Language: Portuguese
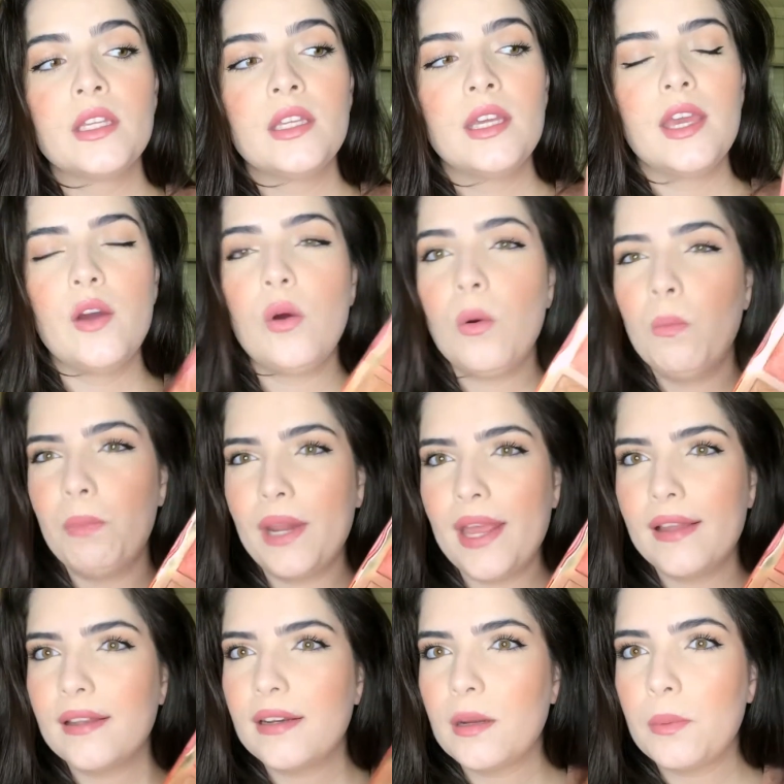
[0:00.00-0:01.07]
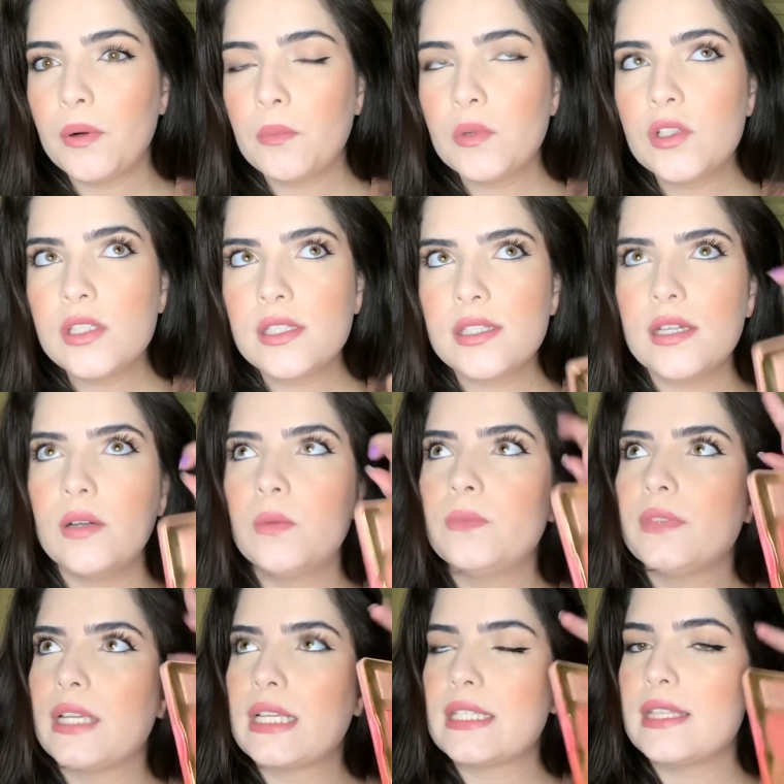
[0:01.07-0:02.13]
Eu comprei ela na
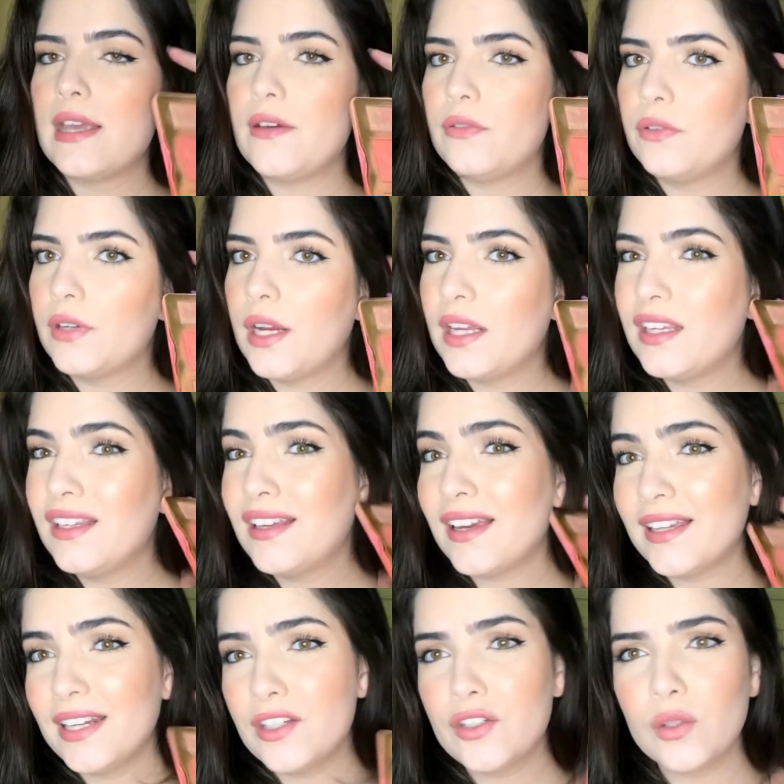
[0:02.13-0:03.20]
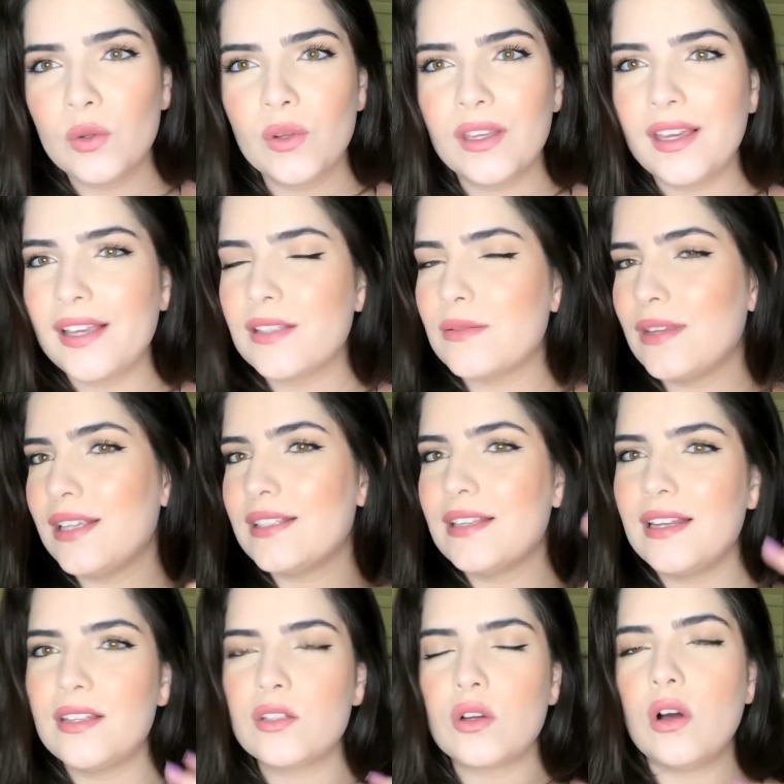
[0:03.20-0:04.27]
promoção na Sephora e acredito que às vezes
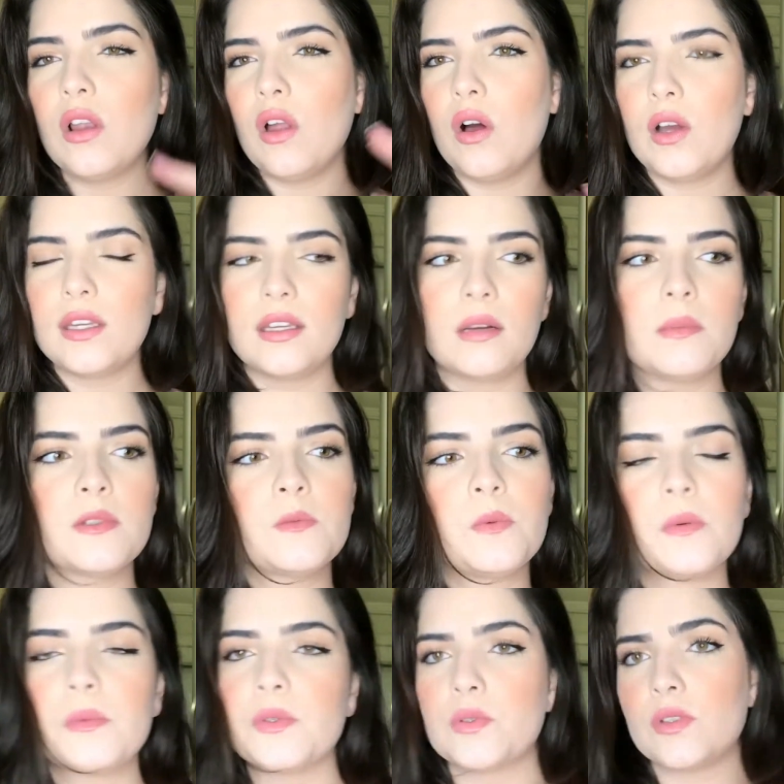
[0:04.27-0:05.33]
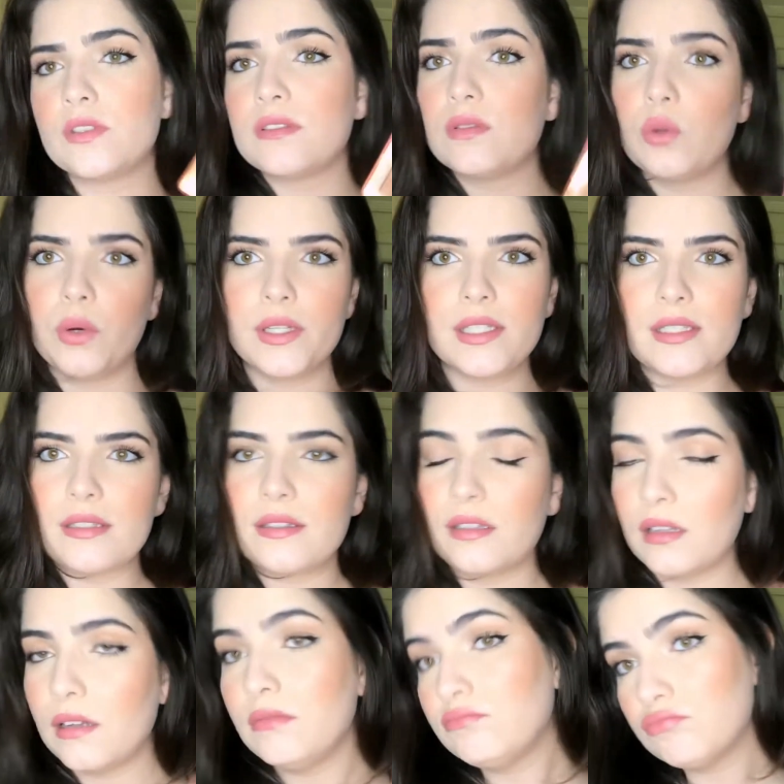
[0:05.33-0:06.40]
eles coloquem umas promoções doidas, assim.
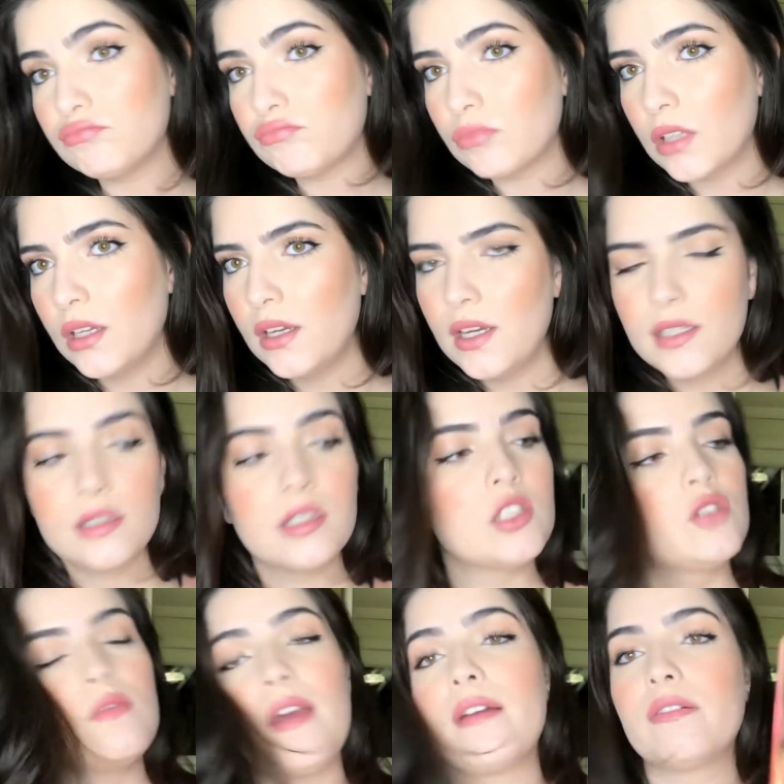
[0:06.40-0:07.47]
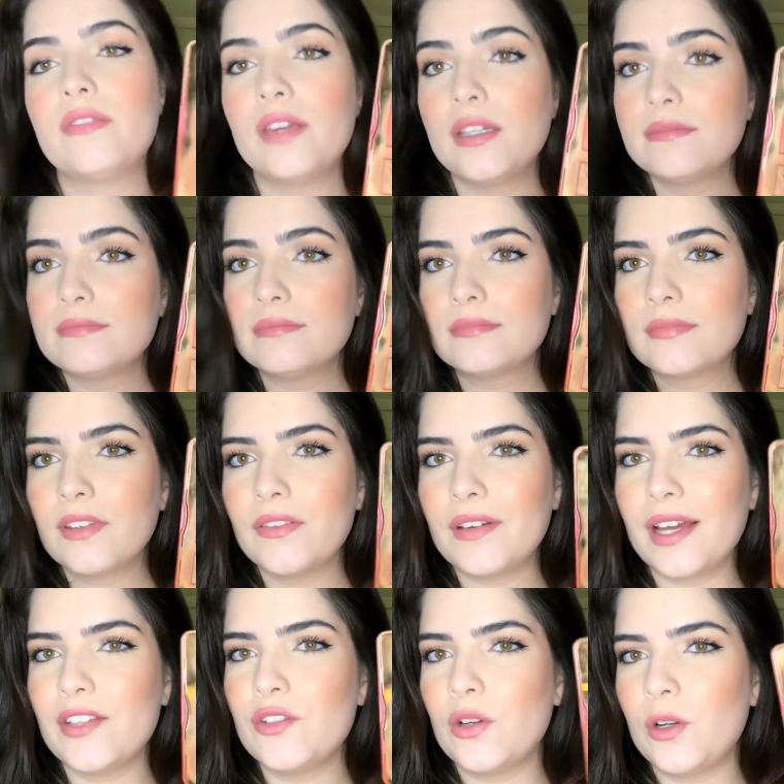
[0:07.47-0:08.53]
então se tiver afim,
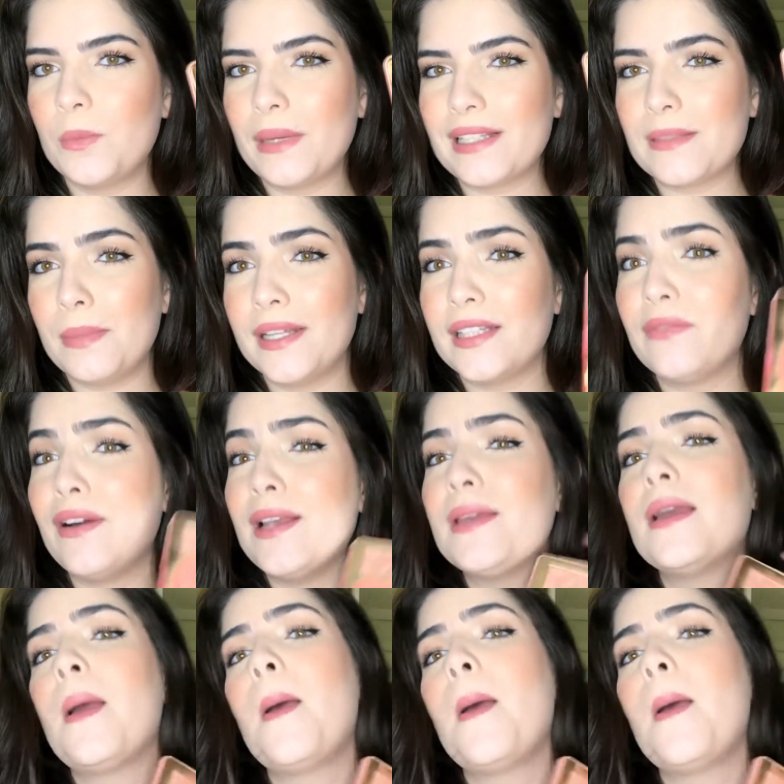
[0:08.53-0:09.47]
ficar de olho, porque essa paleta vale